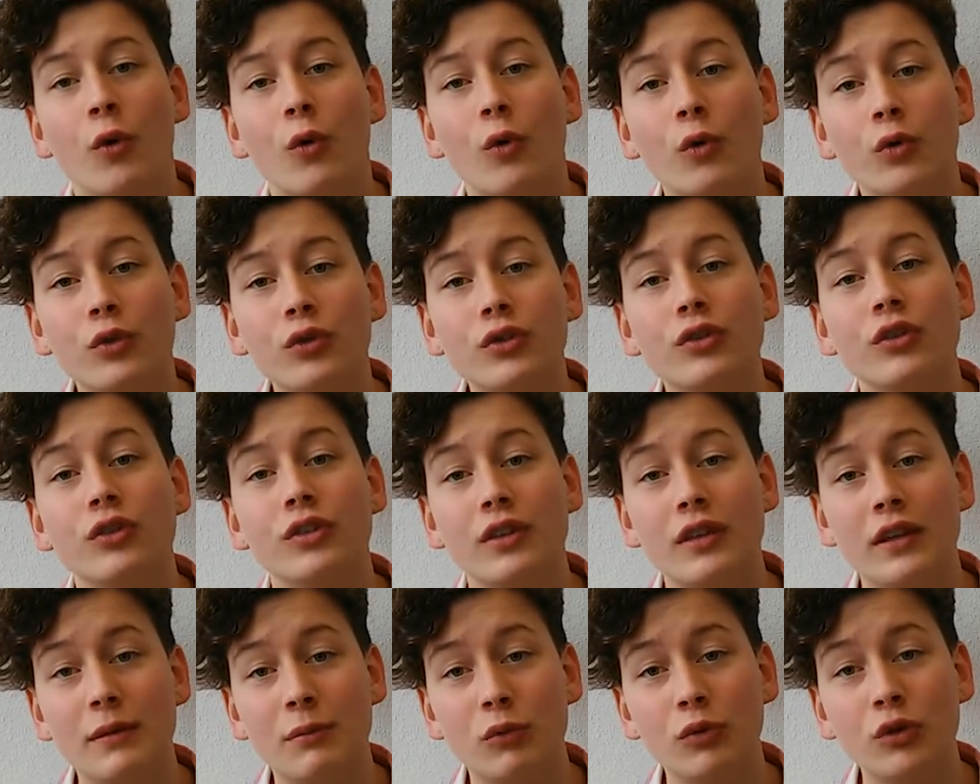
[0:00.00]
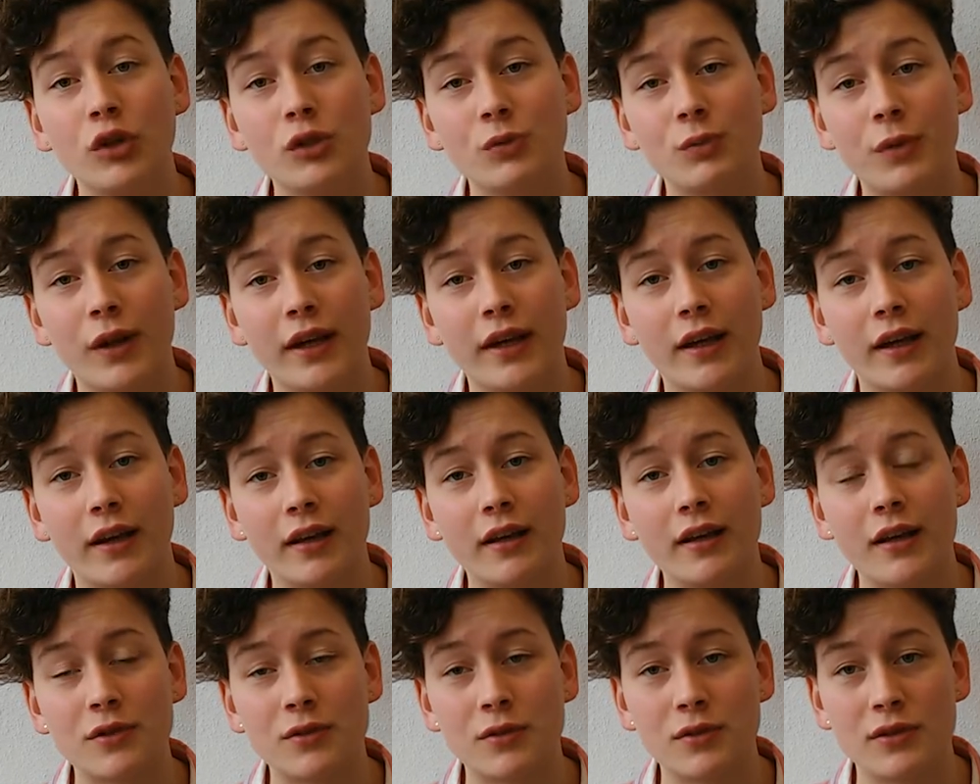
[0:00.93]
und die Bundessprecherin
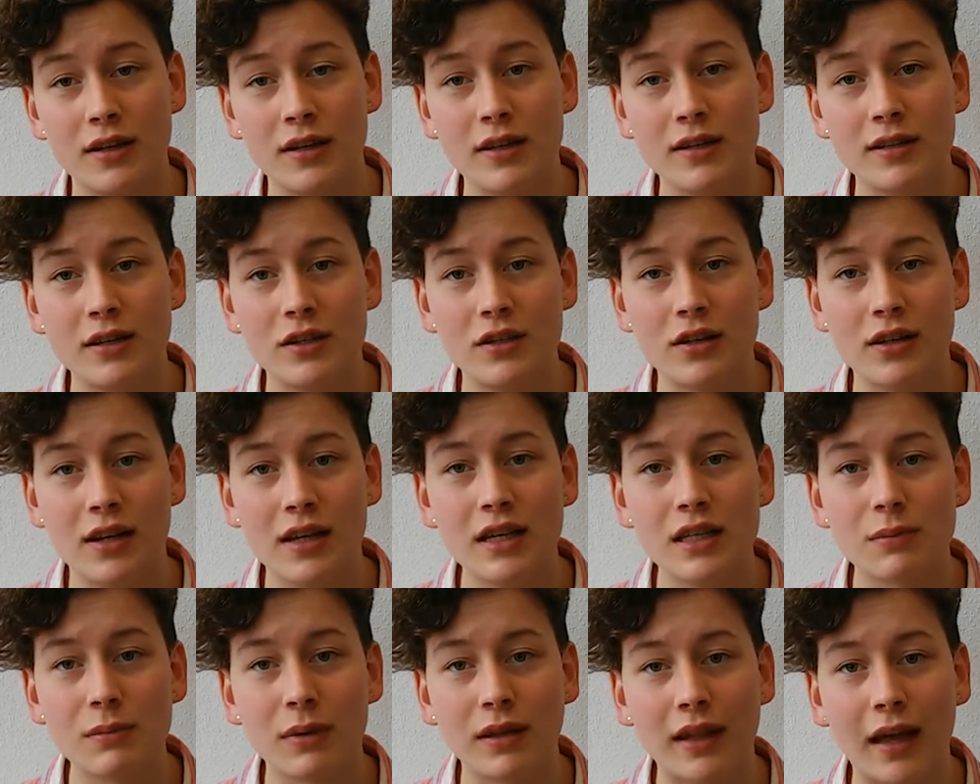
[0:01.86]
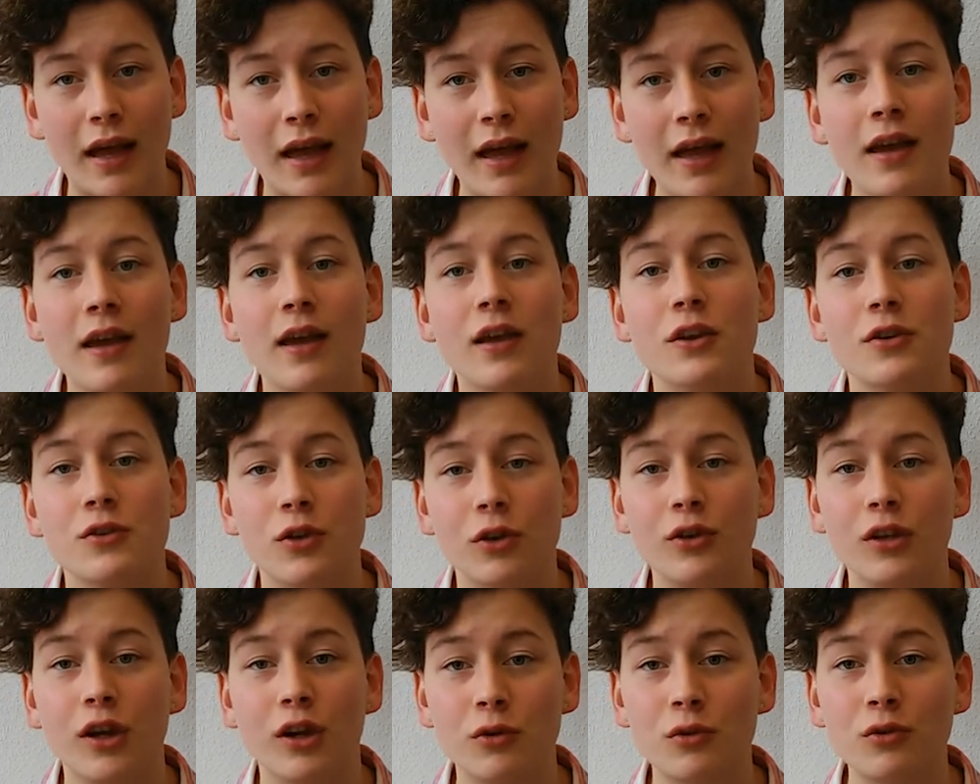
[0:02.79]
der Sozialistischen Linkspartei,
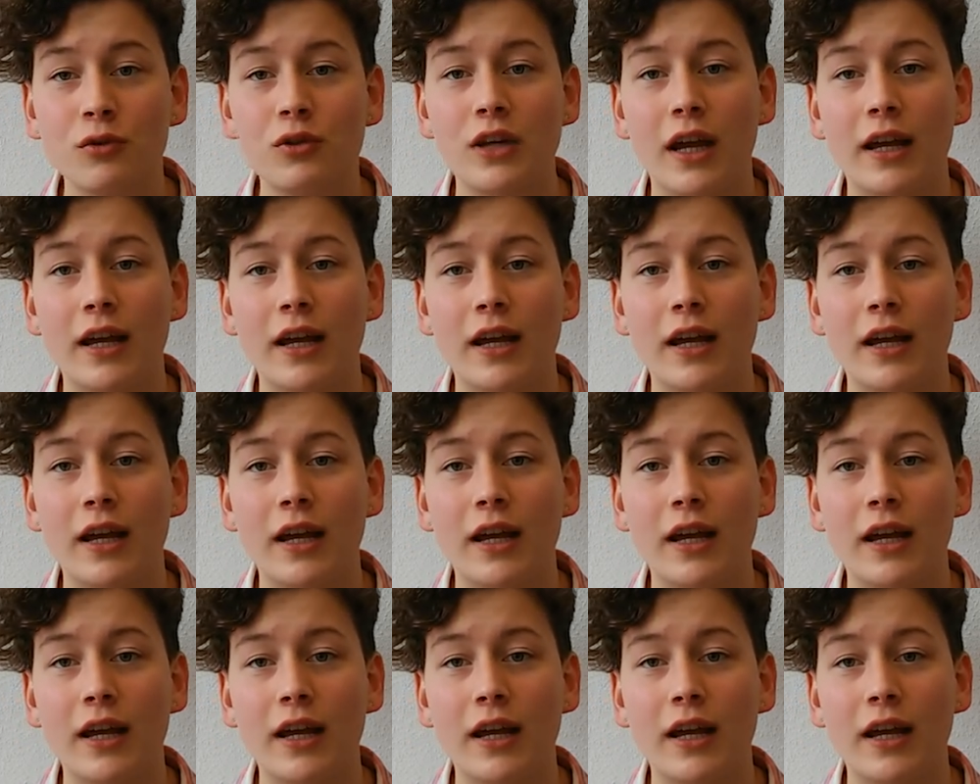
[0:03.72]
Sonja Krusch,